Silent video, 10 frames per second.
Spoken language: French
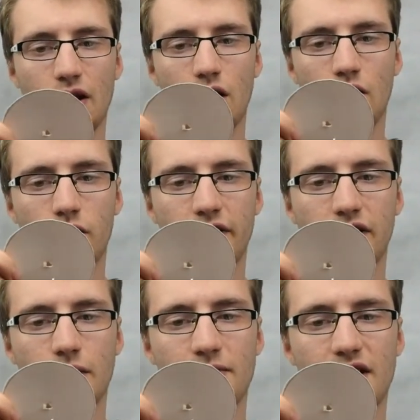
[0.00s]
Ah, vous faites
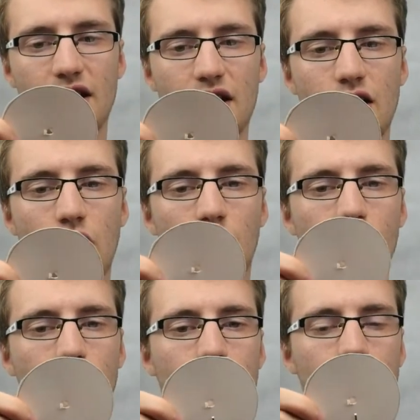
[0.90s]
comme ça. Alors,
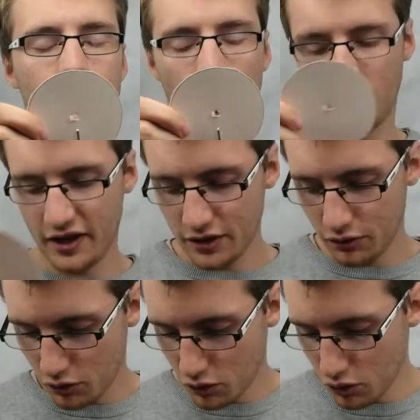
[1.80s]
vous en faites du
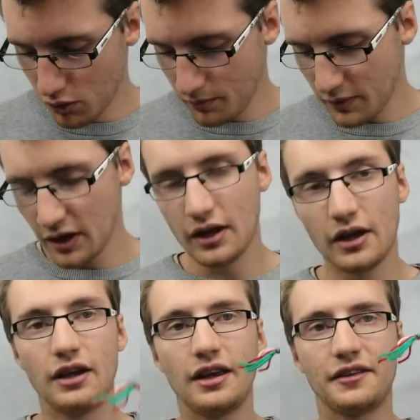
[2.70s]
coup,
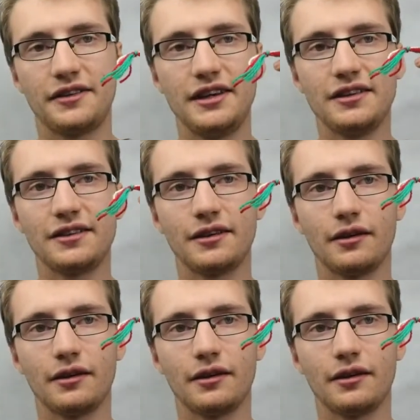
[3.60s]
il y a 6